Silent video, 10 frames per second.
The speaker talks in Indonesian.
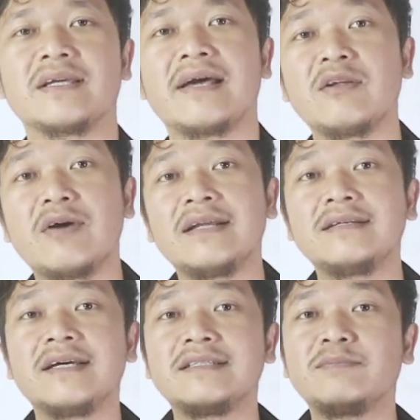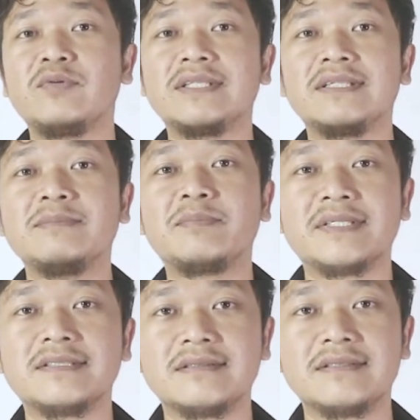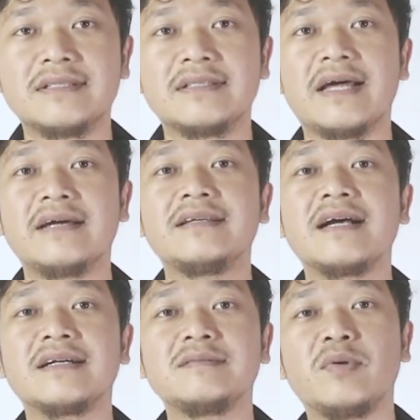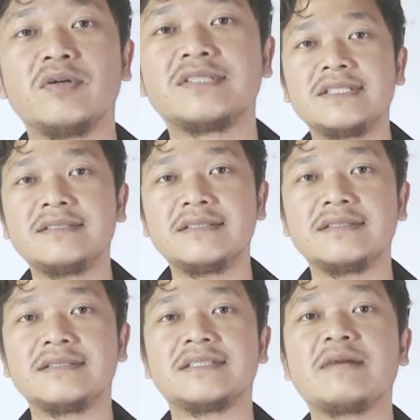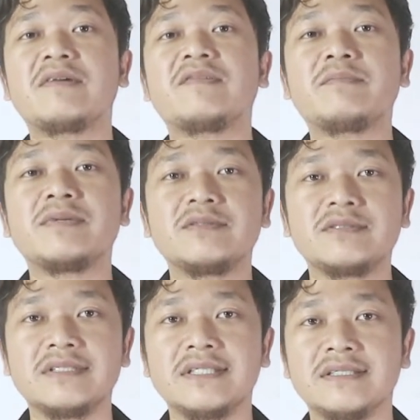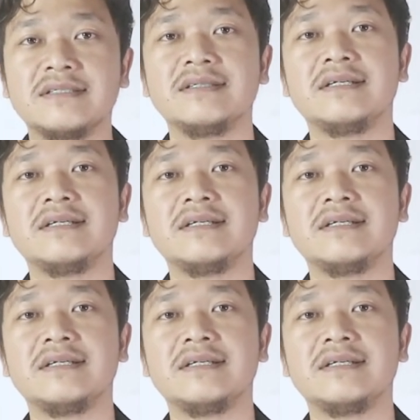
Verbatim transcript: kalau anda dibuat ribet anda akan bosen sama vape itu sendiri